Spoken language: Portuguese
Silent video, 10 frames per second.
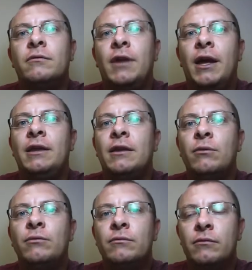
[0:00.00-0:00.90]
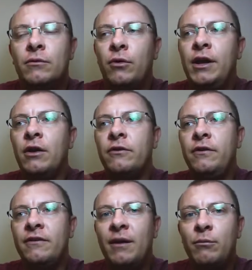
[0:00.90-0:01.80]
Né? Então, o que nós
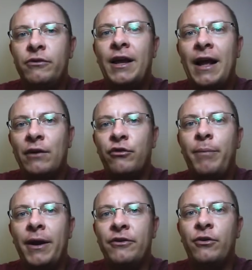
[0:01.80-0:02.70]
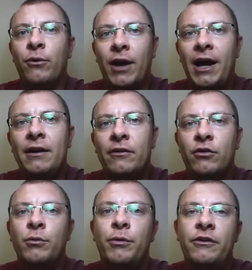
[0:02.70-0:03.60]
fizemos em casos particulares,
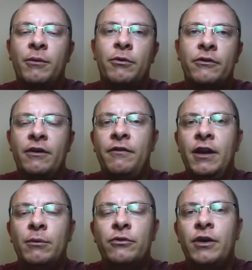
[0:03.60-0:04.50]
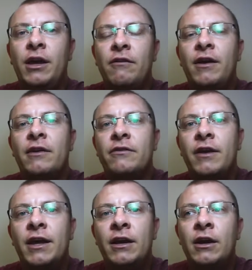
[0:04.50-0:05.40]
como por exemplo, nós definimos o que, que vem a
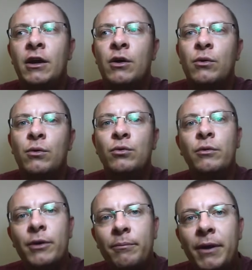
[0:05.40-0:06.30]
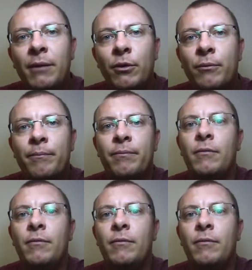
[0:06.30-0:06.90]
ser um número primo.